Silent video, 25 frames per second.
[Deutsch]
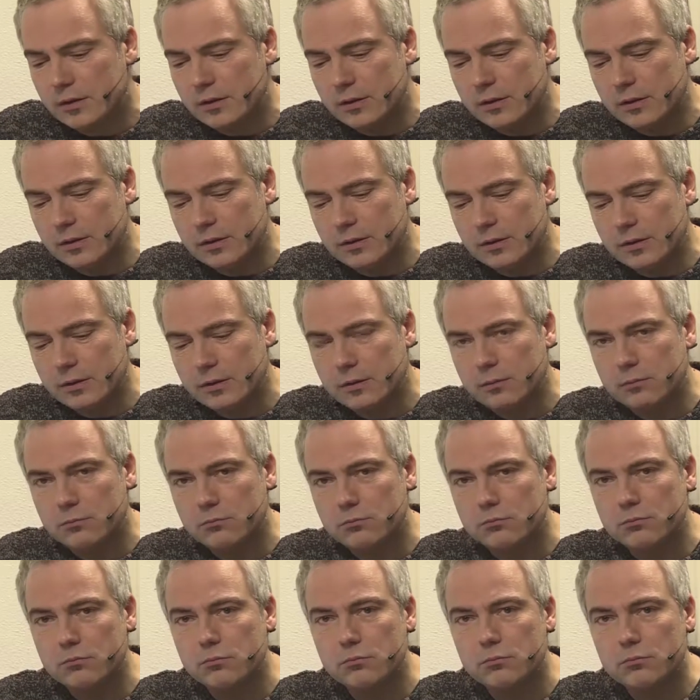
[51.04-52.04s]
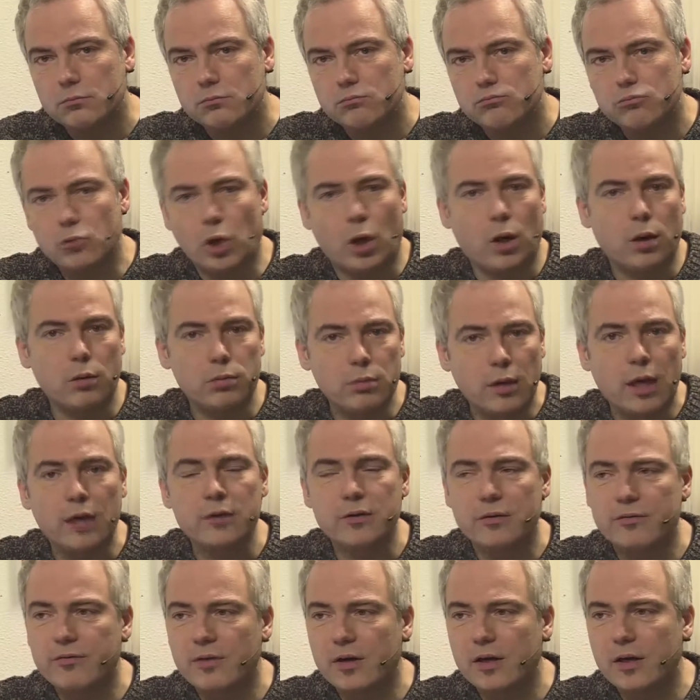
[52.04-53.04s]
ähm, ja,
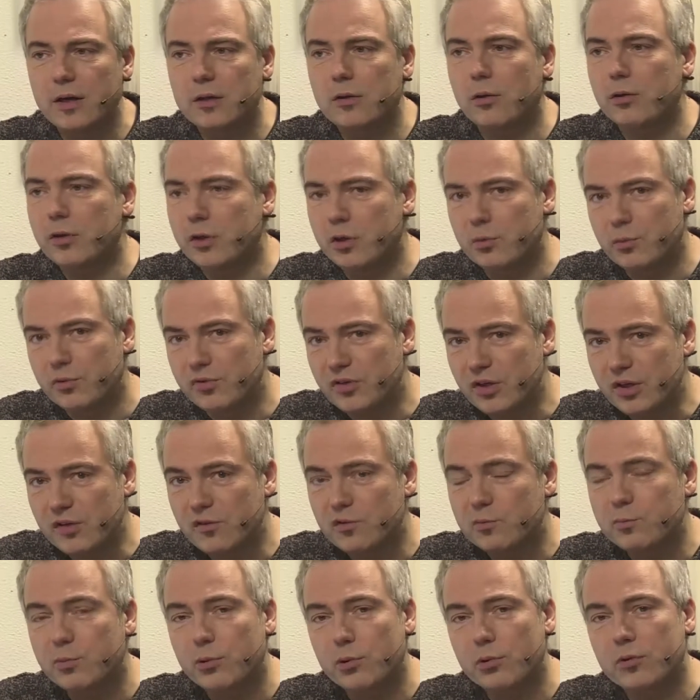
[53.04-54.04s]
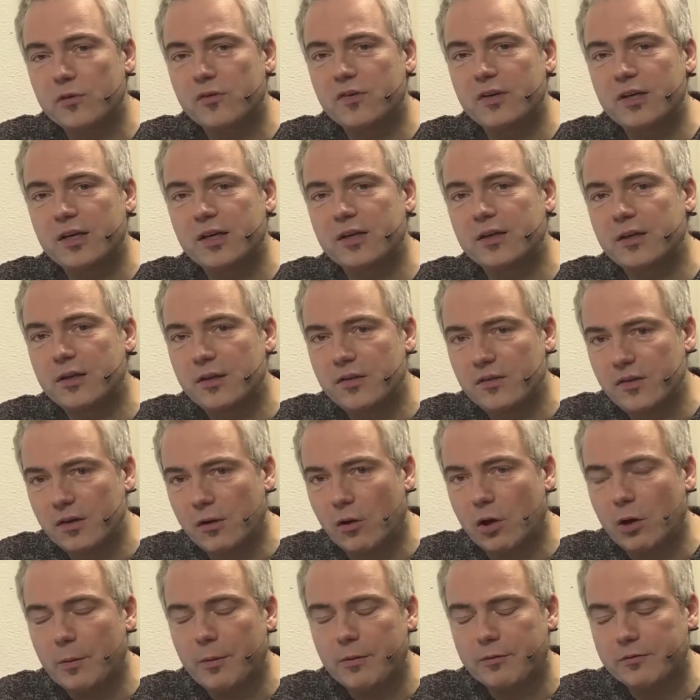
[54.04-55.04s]
angefangen hat, auch ihre Musik zu produzieren. Dann ist sie
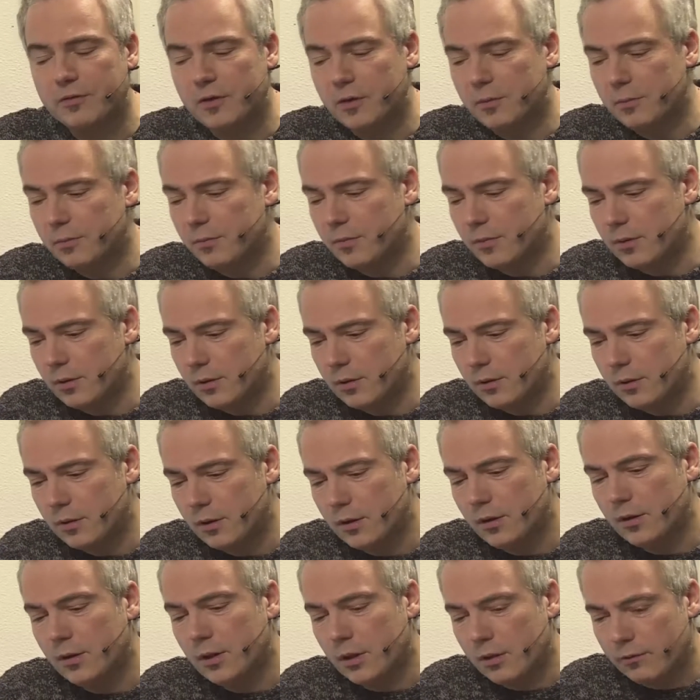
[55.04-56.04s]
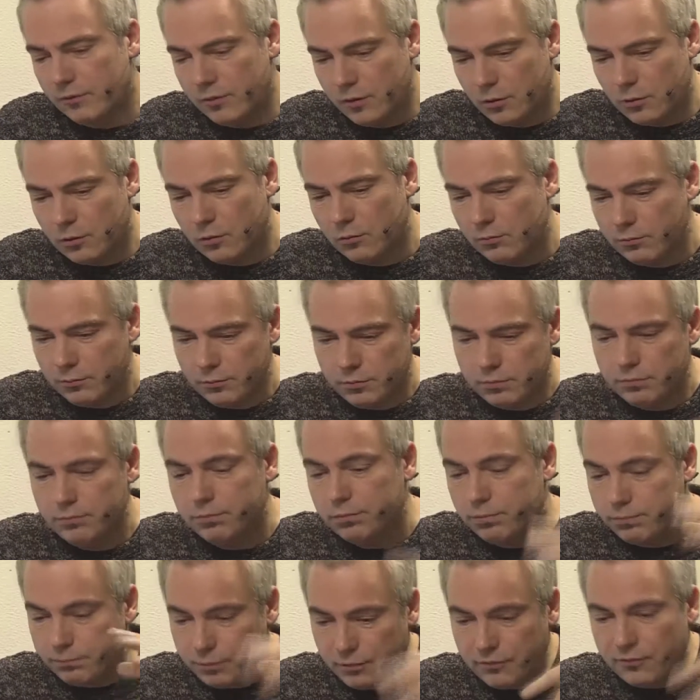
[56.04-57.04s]
auch auf dem äh, wiederum
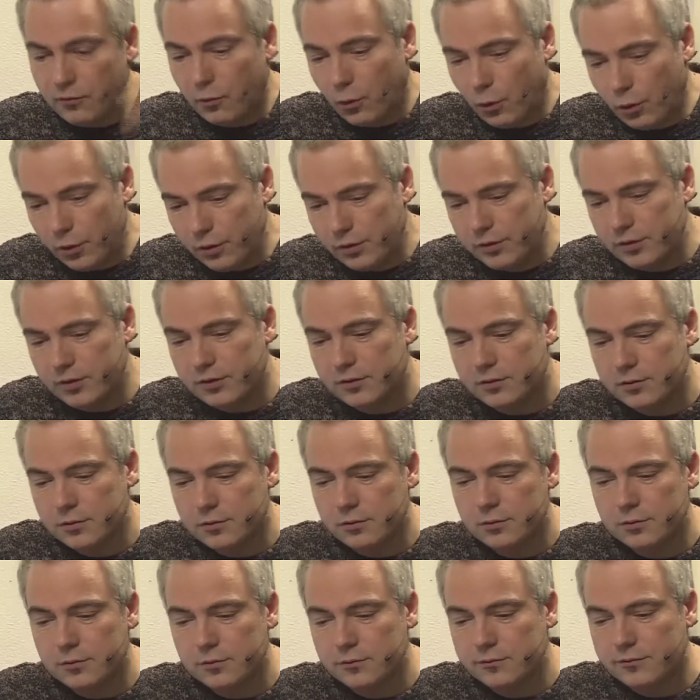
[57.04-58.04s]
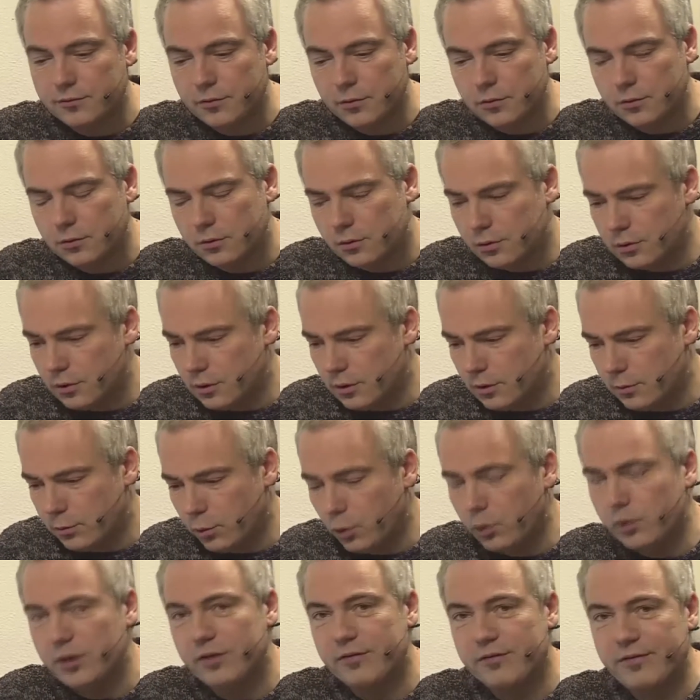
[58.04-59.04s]
befreundeten, von äh,
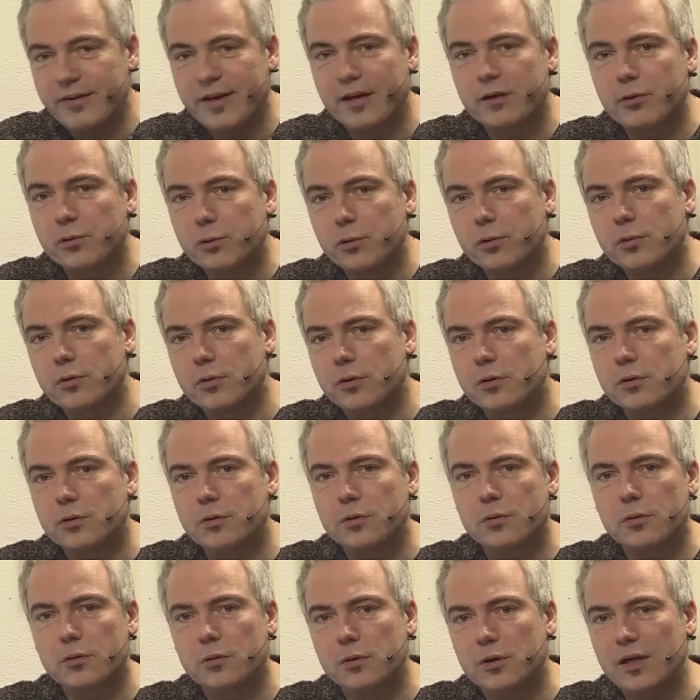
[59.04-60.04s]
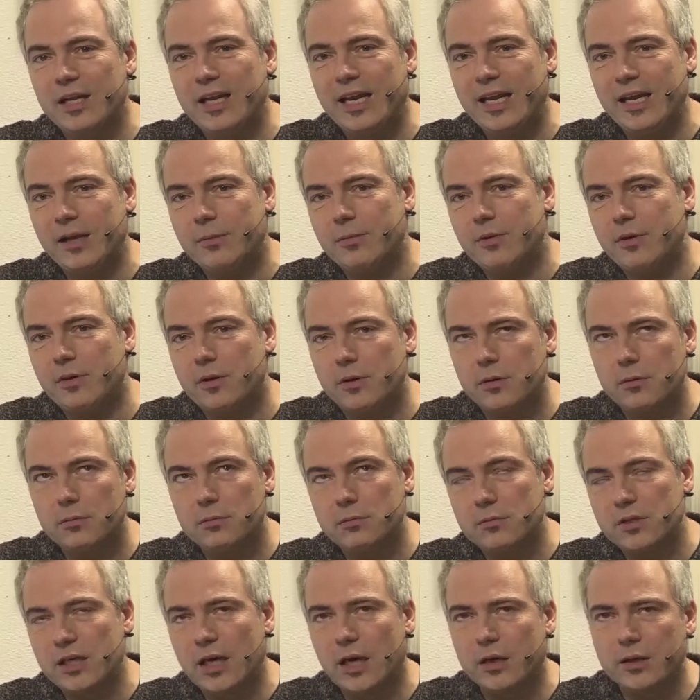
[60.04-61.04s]
Bon Iver gegründeten Label
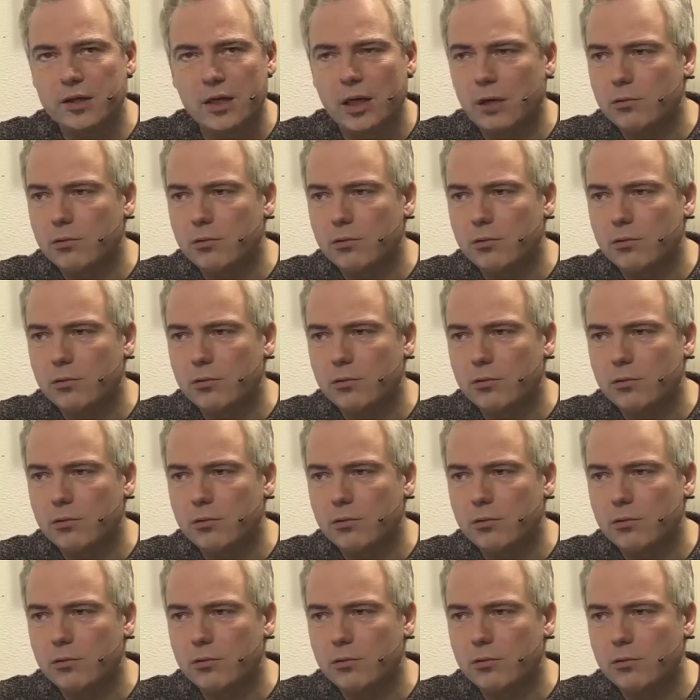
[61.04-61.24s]
Jack